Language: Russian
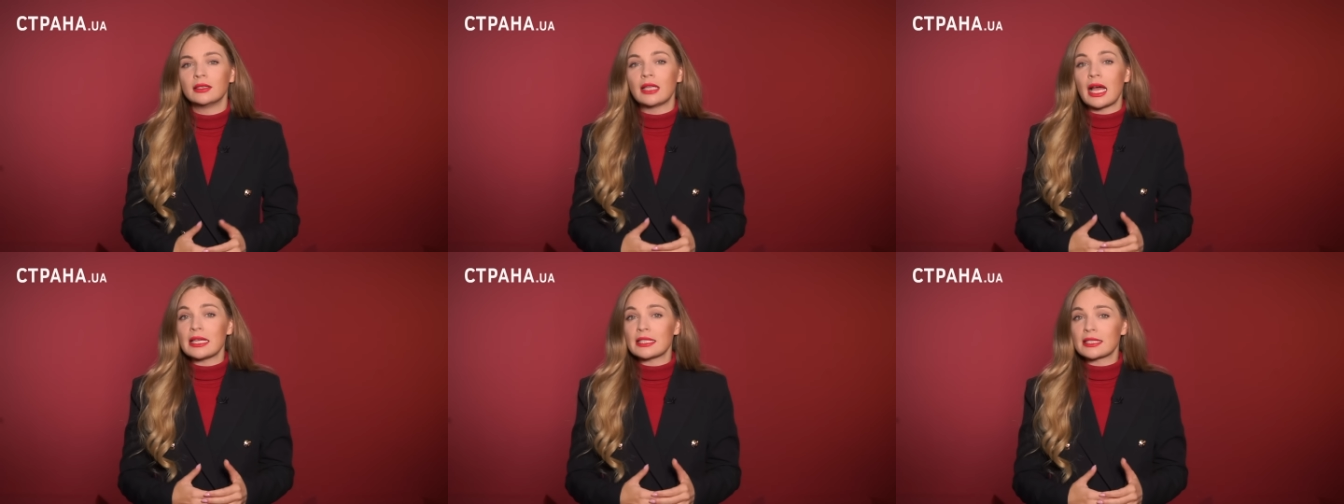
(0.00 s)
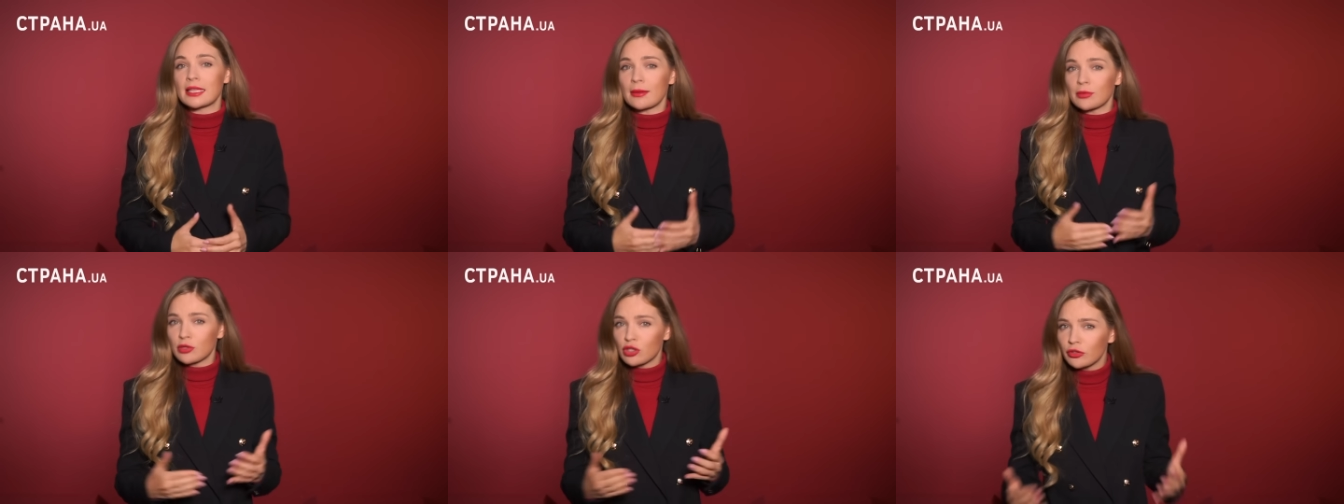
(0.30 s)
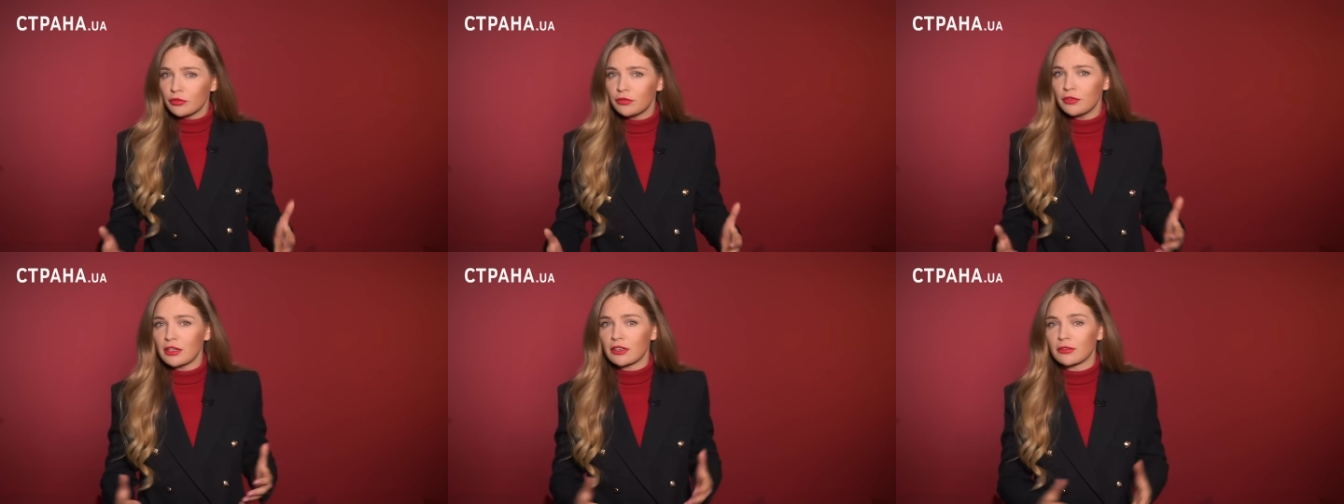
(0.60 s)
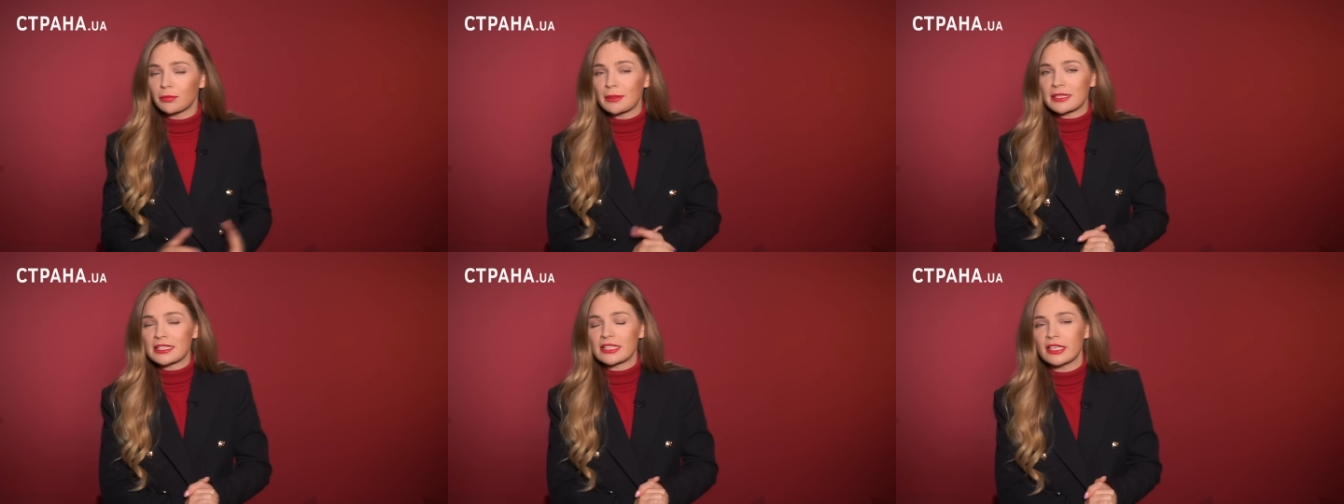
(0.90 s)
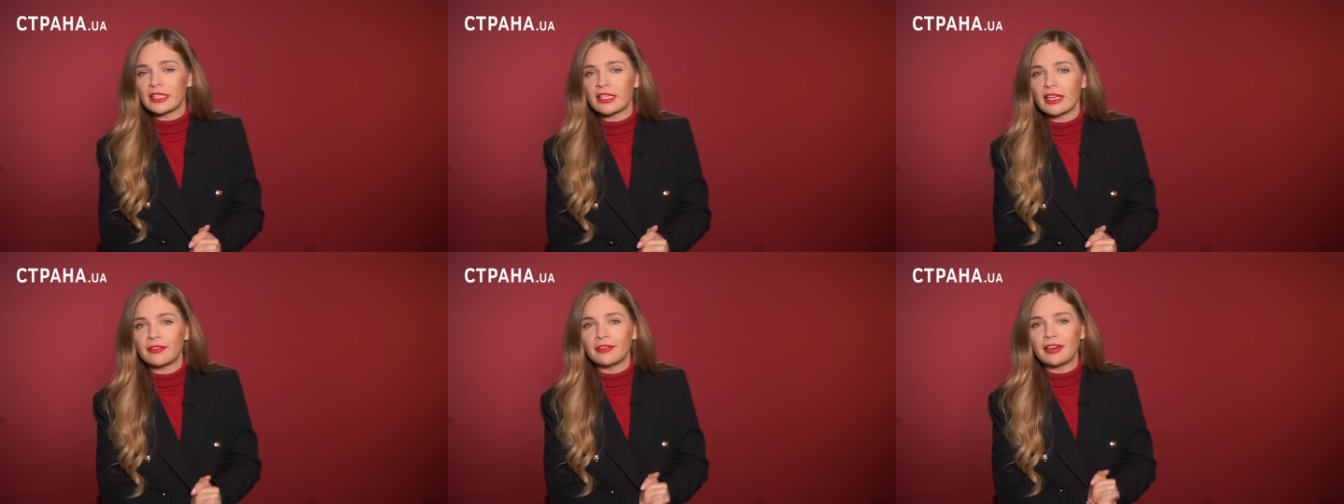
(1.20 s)
Да и сам Шефир в
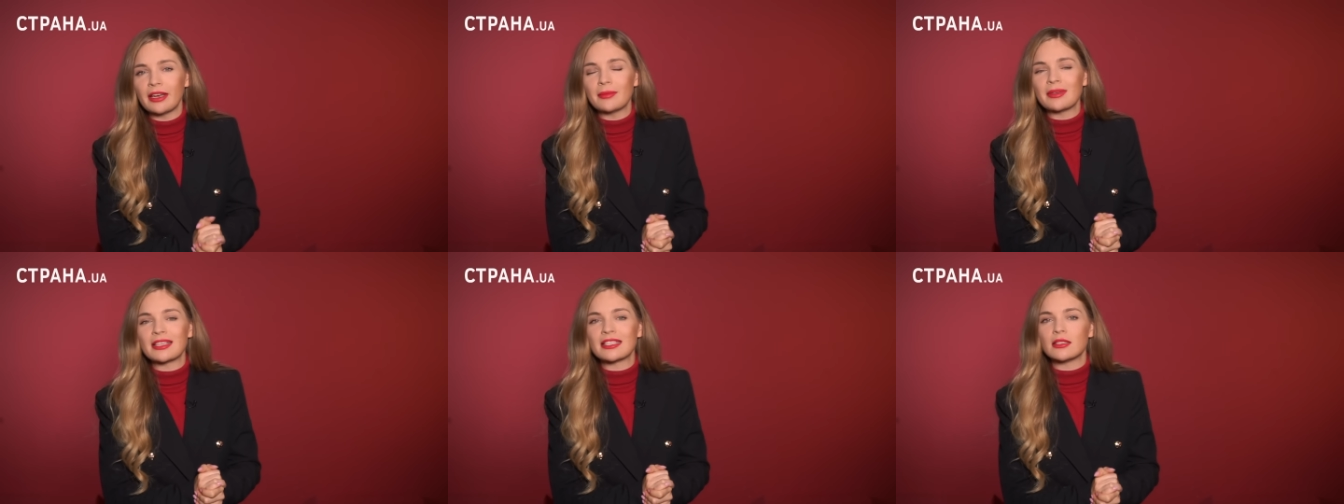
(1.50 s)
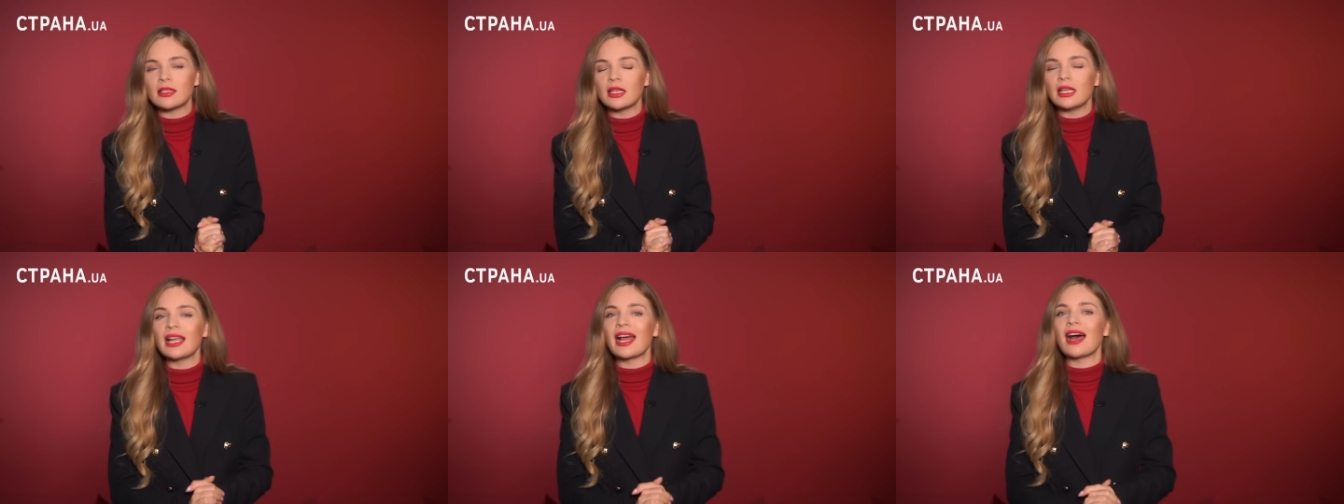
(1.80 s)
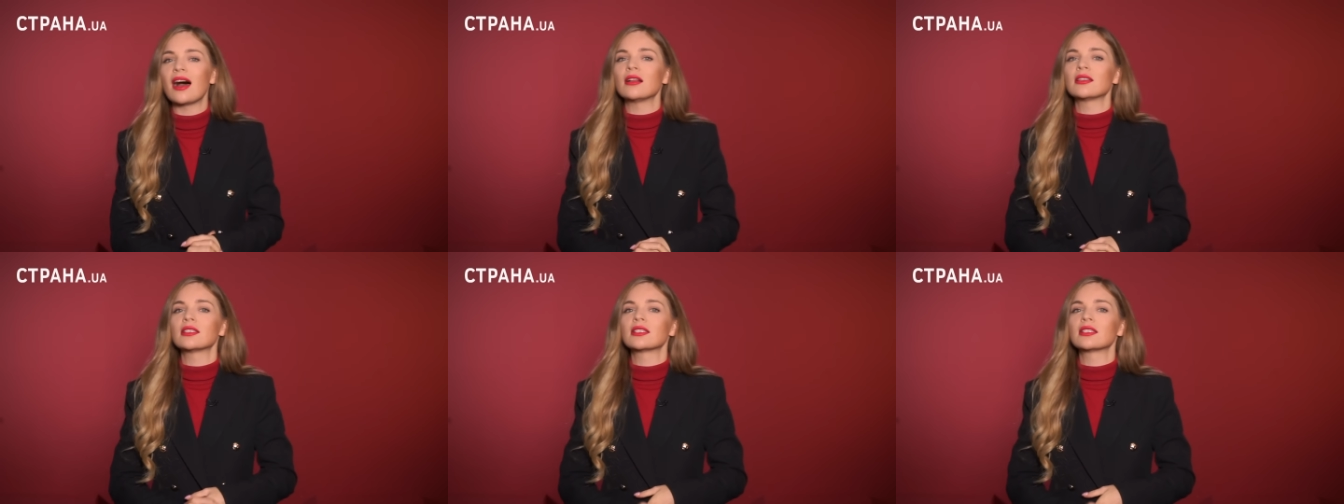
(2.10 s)
последнее время сильно